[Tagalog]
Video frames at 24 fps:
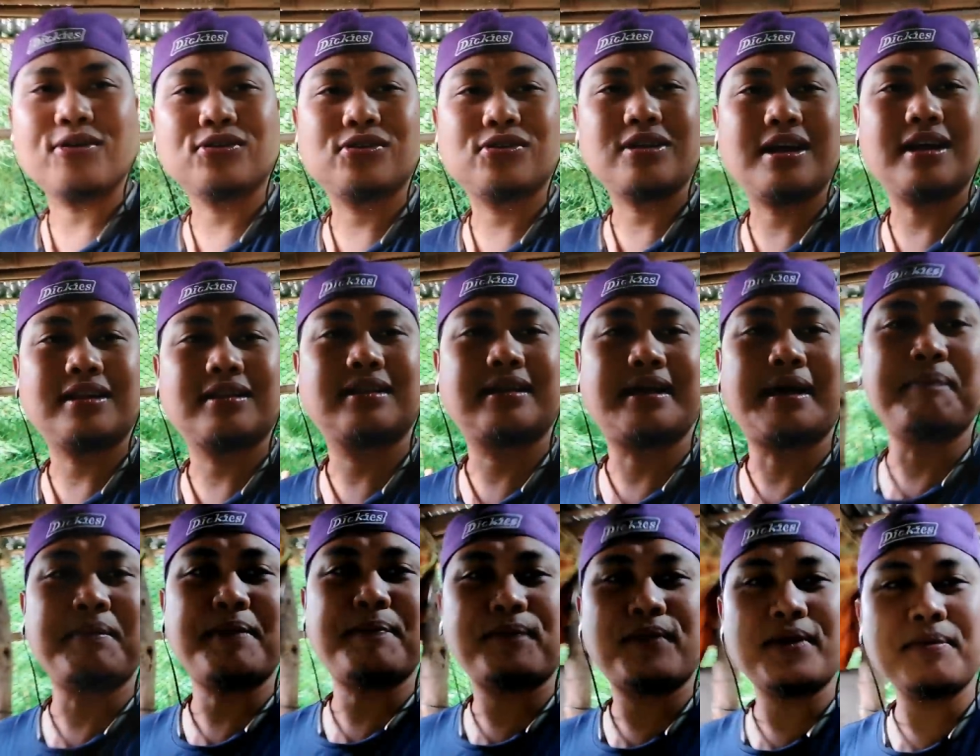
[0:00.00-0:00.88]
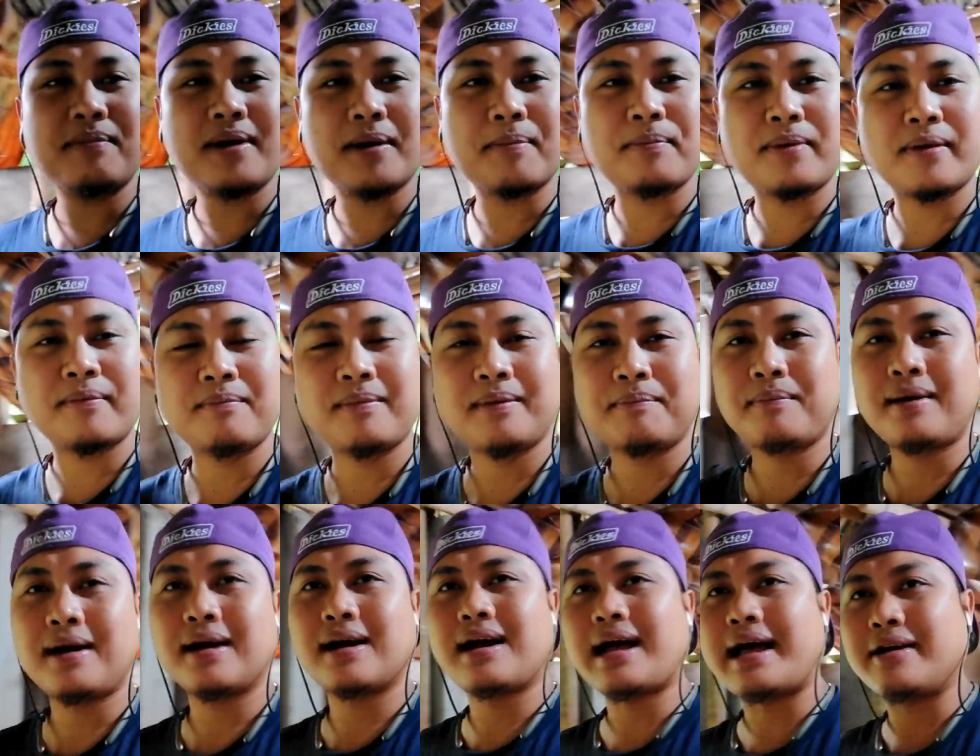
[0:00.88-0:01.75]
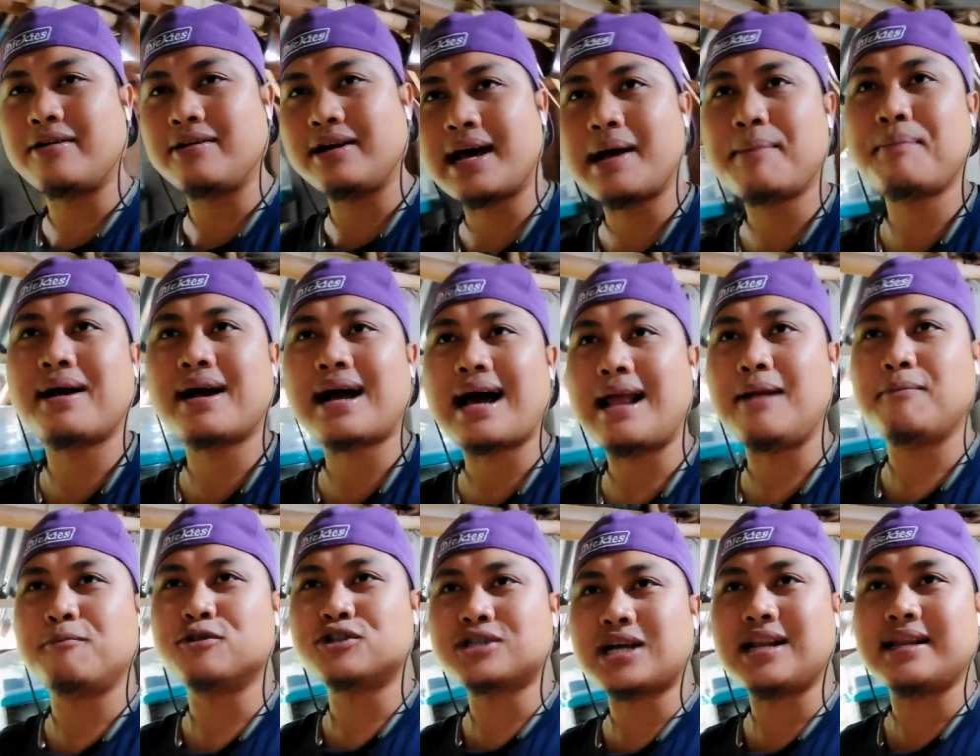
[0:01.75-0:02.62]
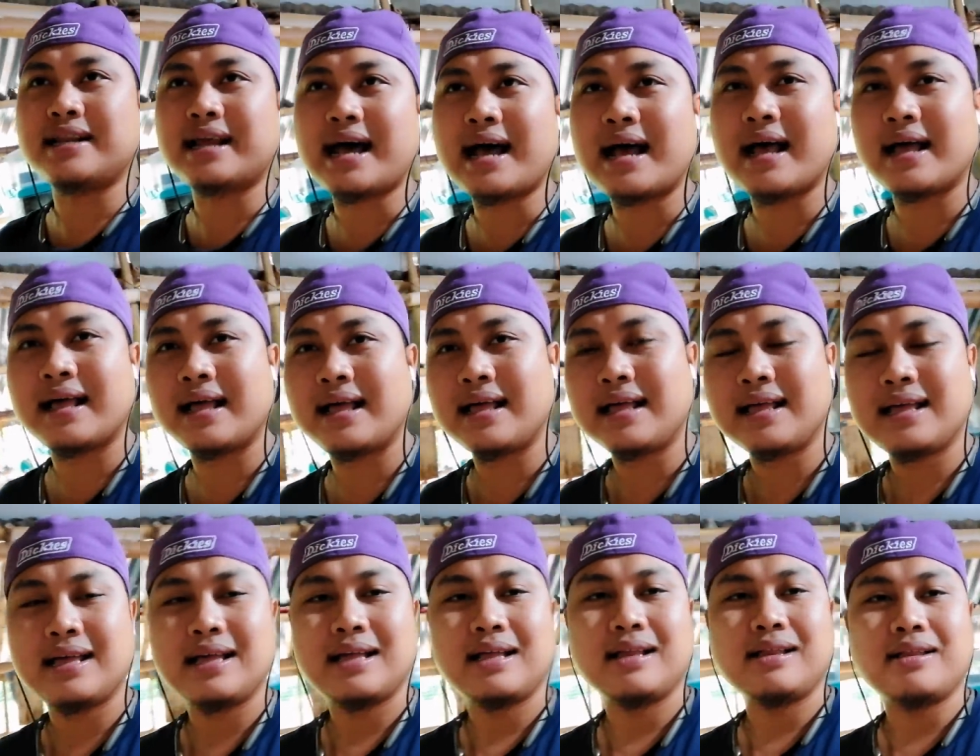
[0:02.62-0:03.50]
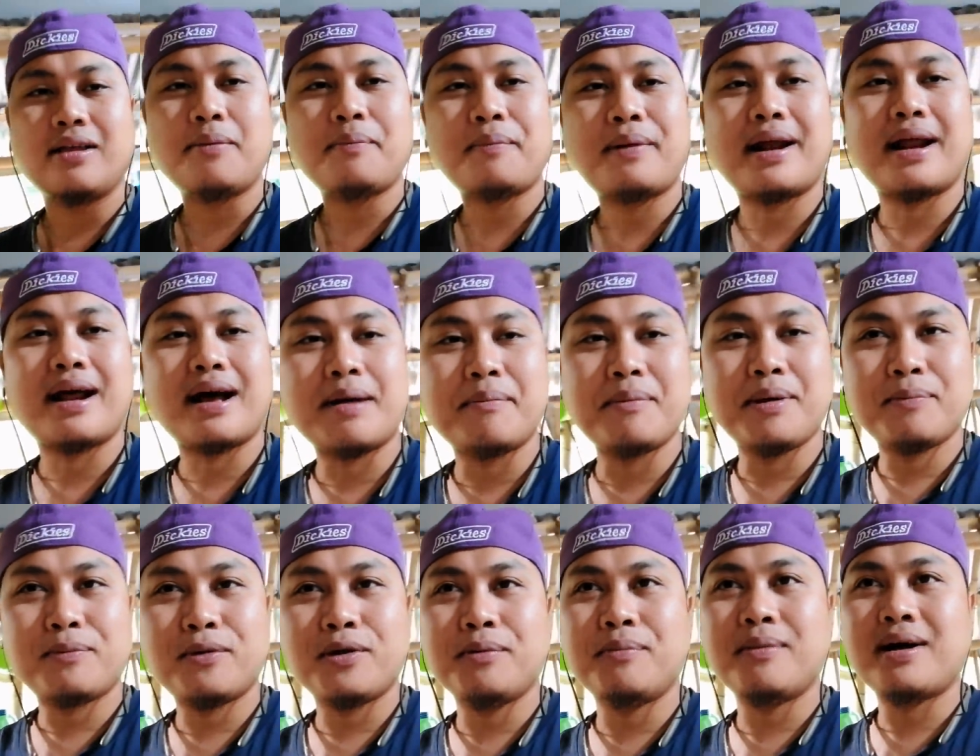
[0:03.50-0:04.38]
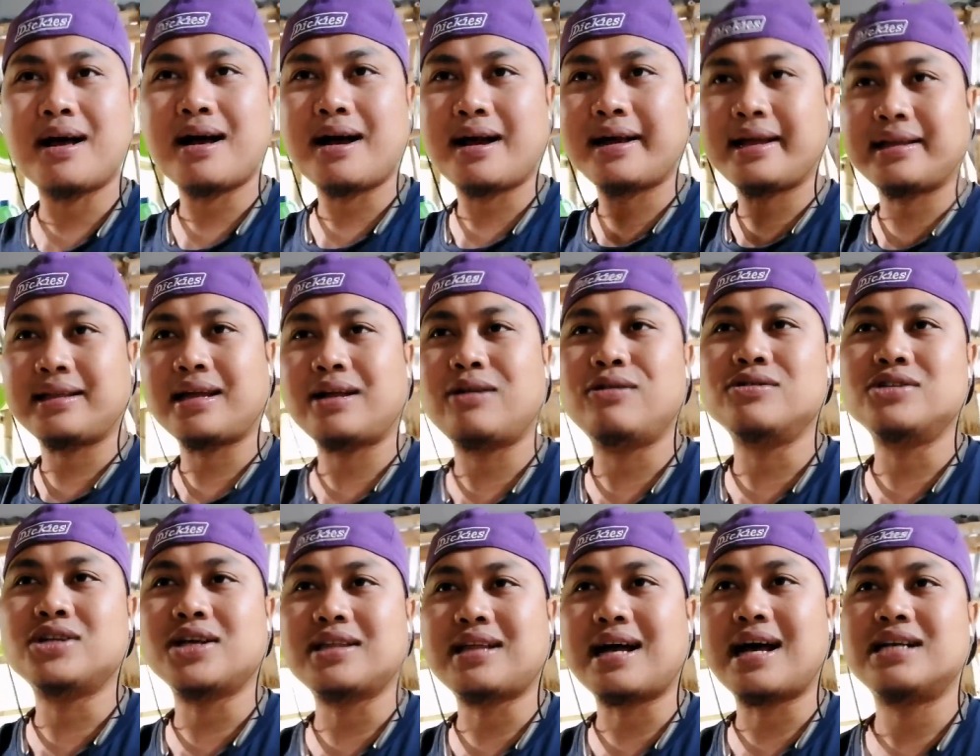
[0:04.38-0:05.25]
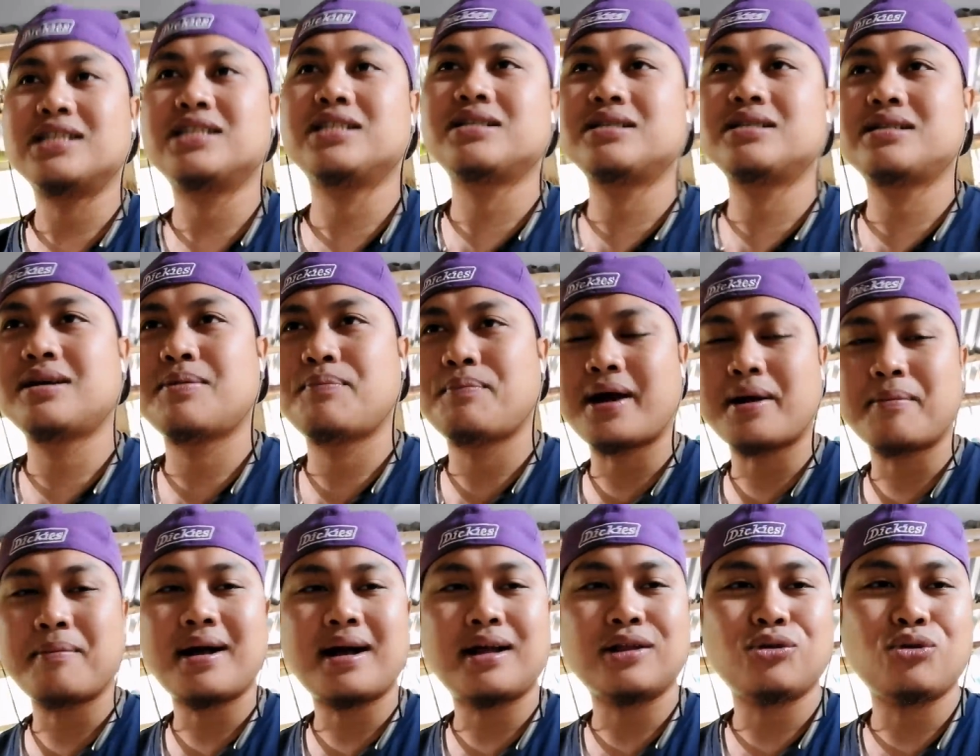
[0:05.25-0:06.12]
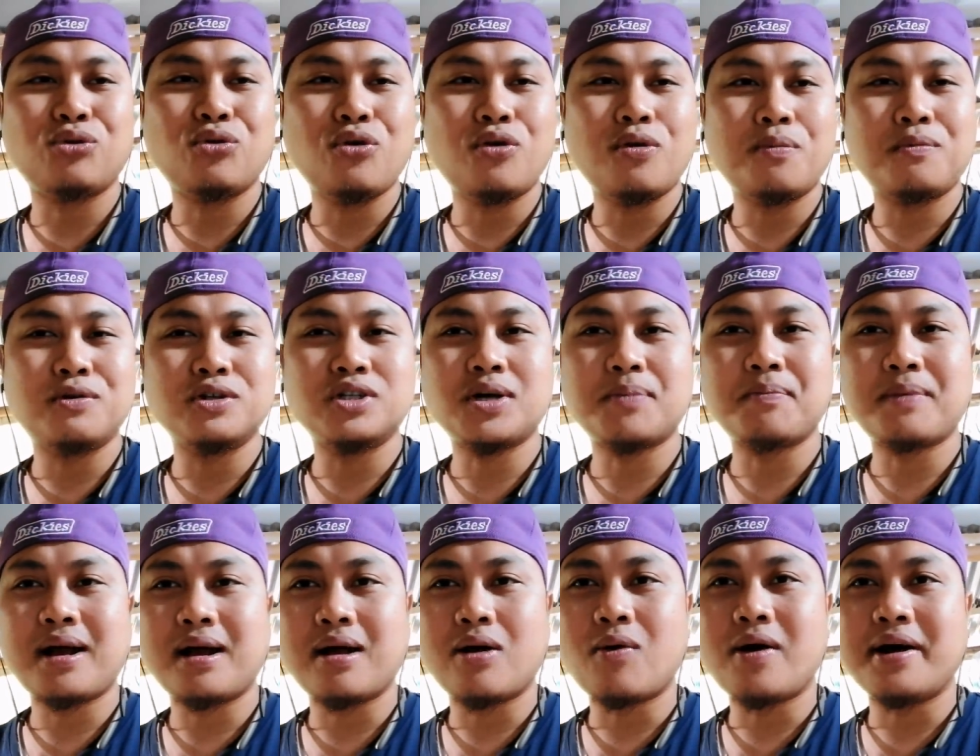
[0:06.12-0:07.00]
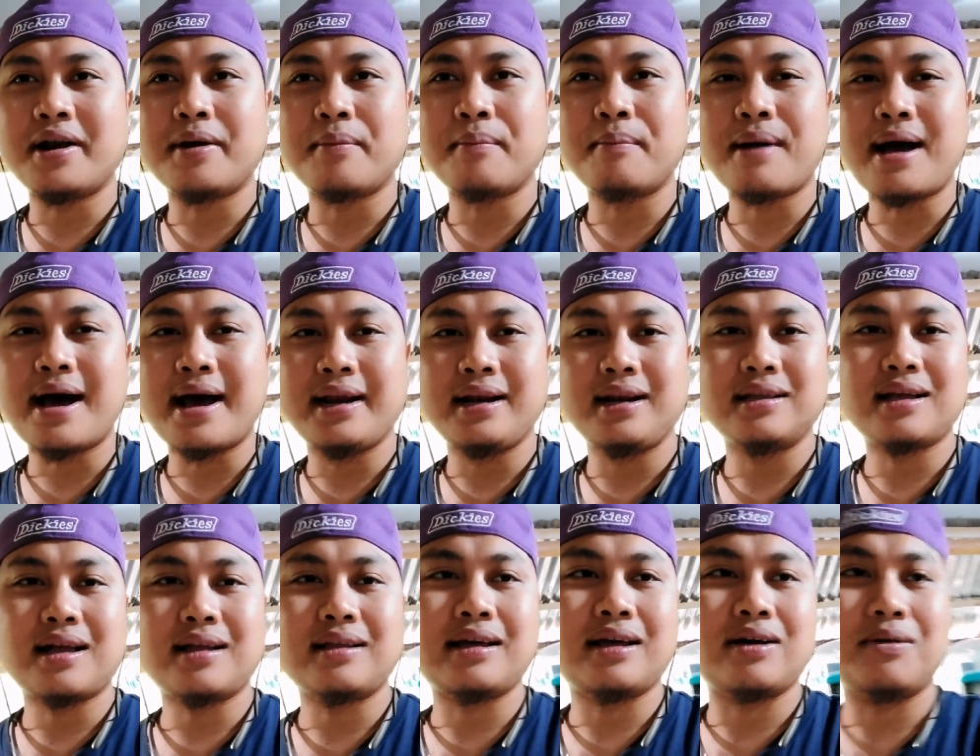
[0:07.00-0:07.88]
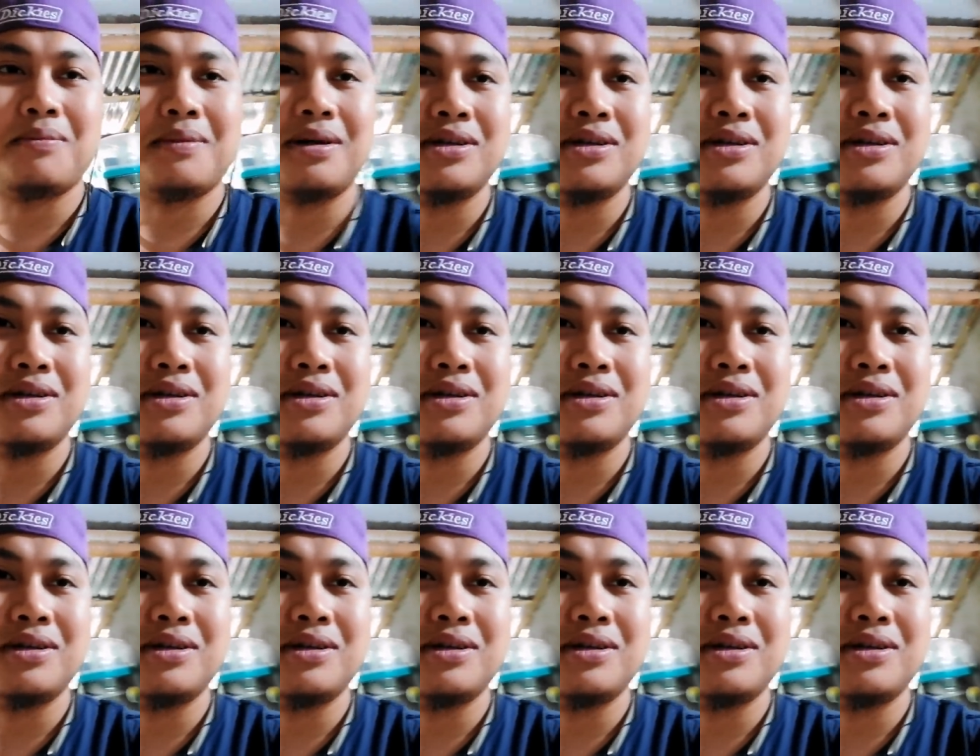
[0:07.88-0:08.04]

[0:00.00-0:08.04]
kautol at kami po ay mag, mag, ano na, mag-almusal na o, oh, para kami po ay makaakyat na doon sa taas para makatulong po sa paggawa ng bahay ni Tatay